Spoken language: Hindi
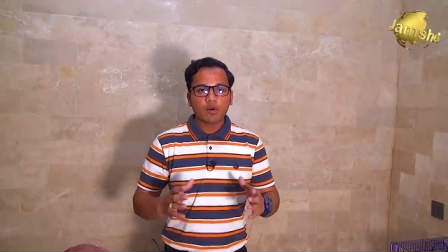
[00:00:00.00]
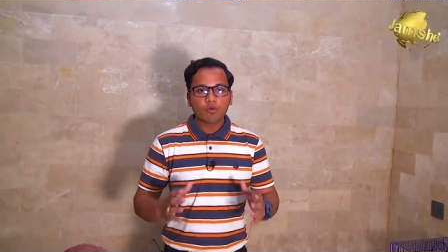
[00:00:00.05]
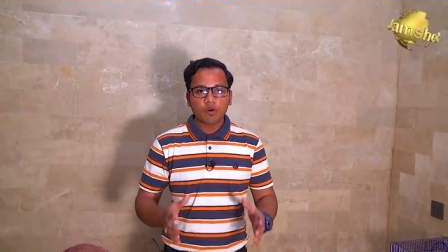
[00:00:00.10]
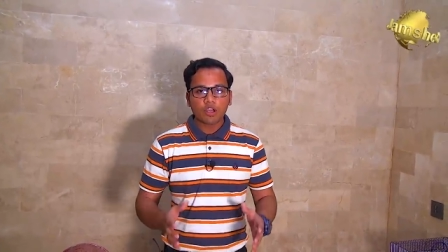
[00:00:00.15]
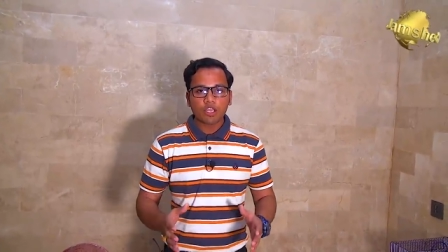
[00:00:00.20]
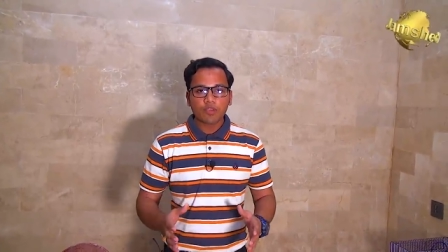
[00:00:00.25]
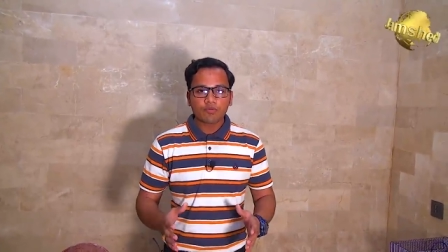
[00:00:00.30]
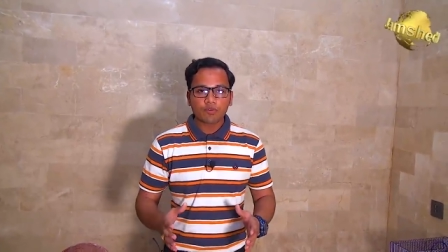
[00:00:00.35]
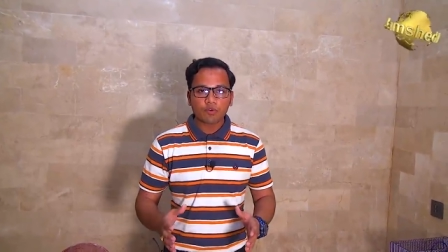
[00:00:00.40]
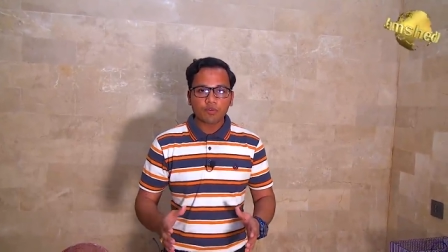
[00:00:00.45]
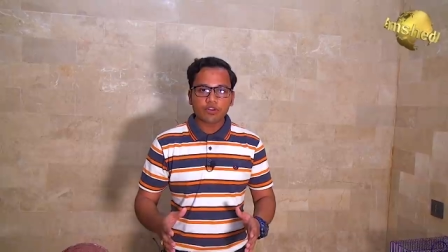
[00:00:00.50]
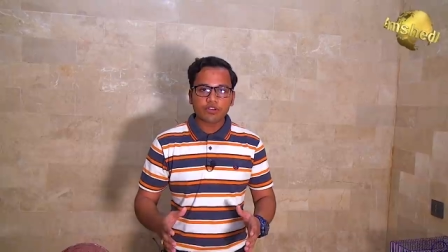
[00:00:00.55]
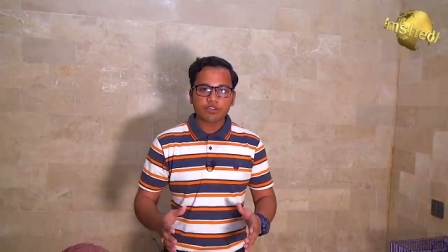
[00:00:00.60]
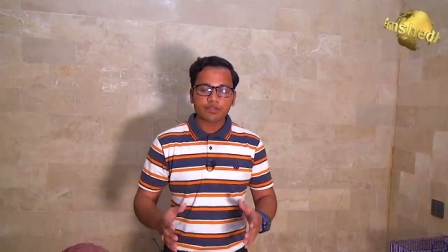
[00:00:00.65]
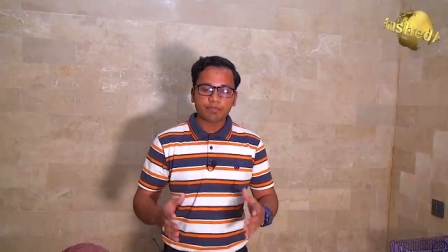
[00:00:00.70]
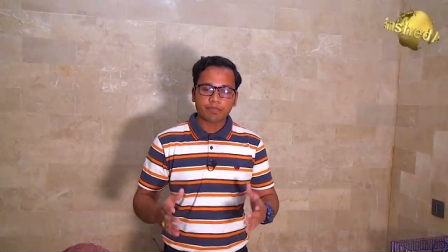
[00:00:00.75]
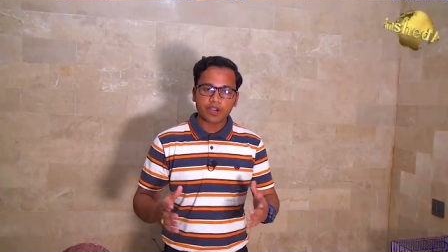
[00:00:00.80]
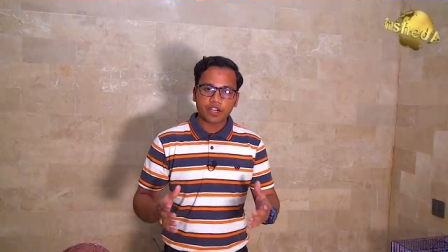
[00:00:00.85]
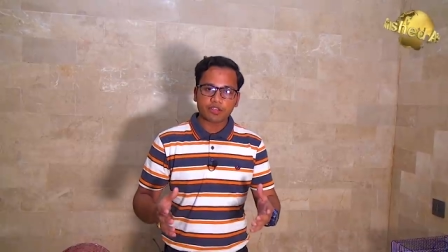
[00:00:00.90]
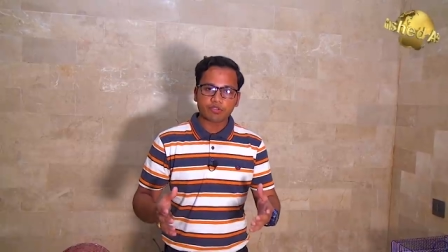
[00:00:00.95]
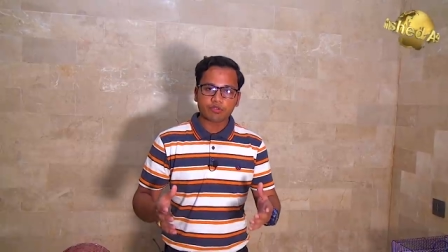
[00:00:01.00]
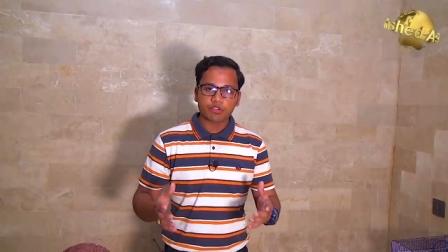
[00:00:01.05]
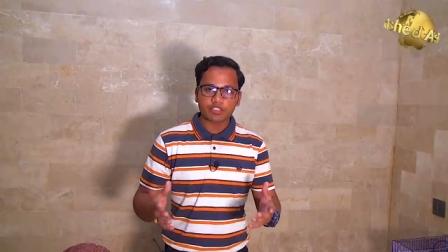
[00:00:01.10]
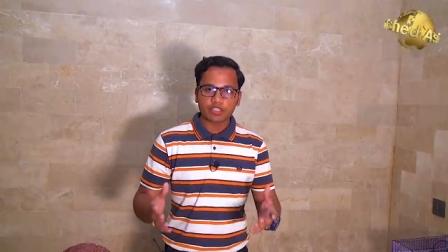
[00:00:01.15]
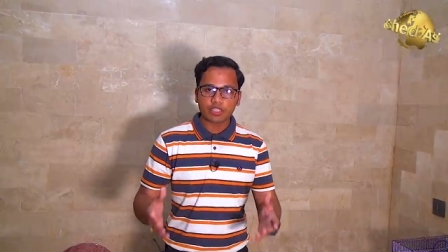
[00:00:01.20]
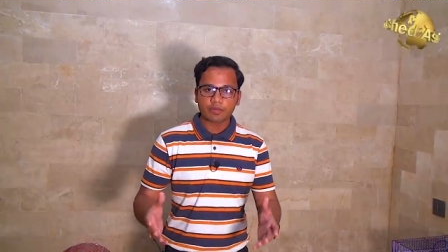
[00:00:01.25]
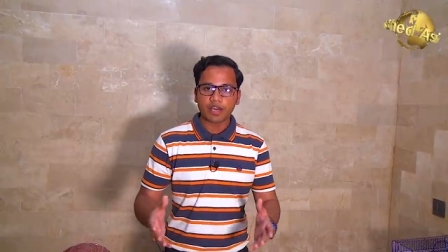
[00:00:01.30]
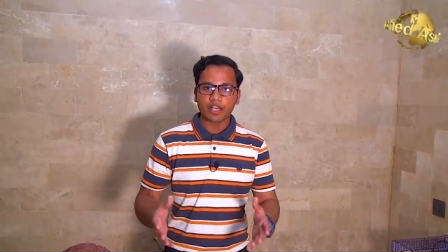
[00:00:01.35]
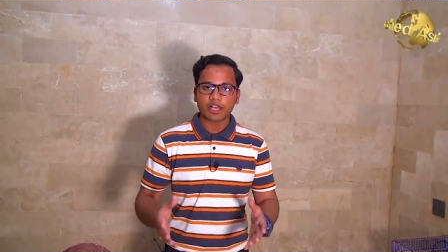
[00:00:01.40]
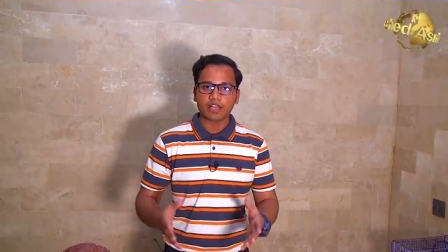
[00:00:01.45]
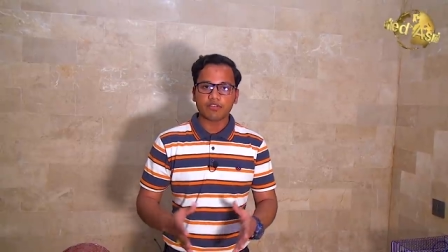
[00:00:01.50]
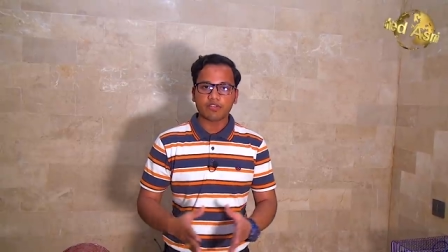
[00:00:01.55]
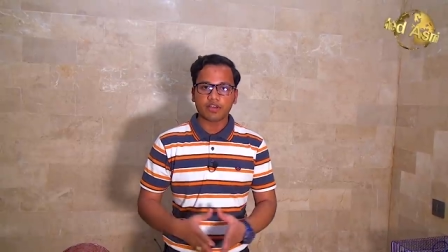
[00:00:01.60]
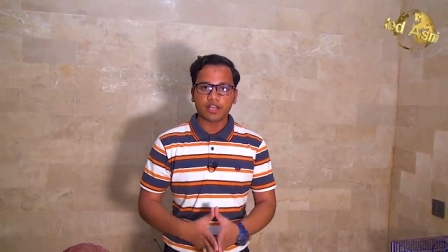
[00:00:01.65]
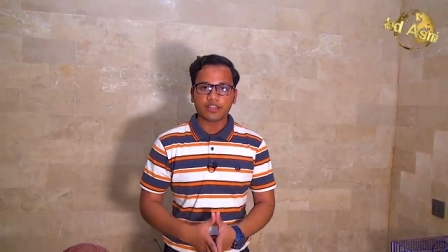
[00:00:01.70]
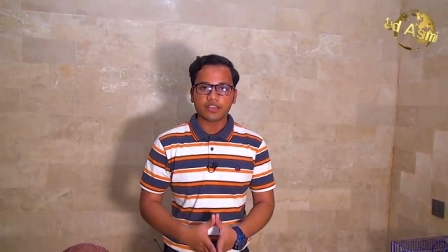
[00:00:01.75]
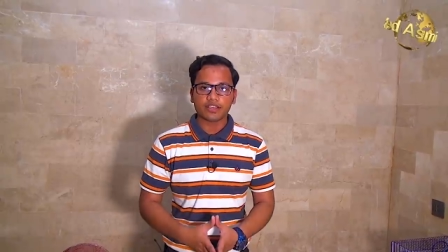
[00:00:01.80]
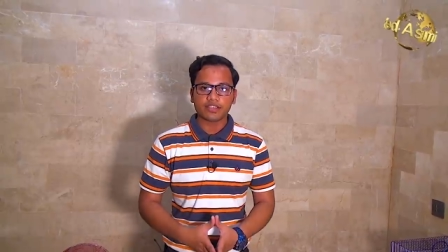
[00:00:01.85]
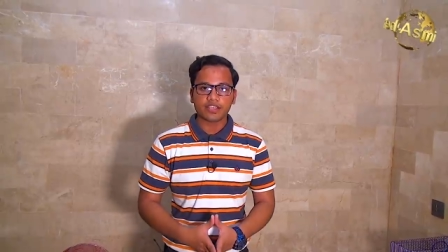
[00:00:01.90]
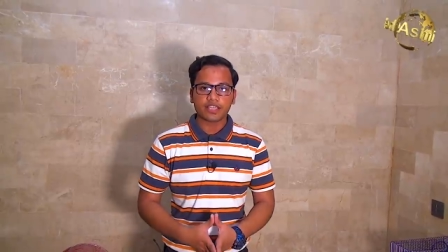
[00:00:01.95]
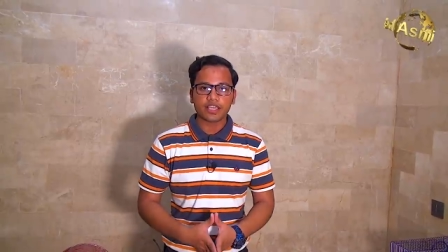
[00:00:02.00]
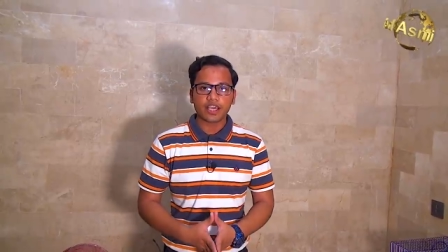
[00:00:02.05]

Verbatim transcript: वही फ्रूट्स बर्ड्स को इस्तेमाल करवाना है जैसे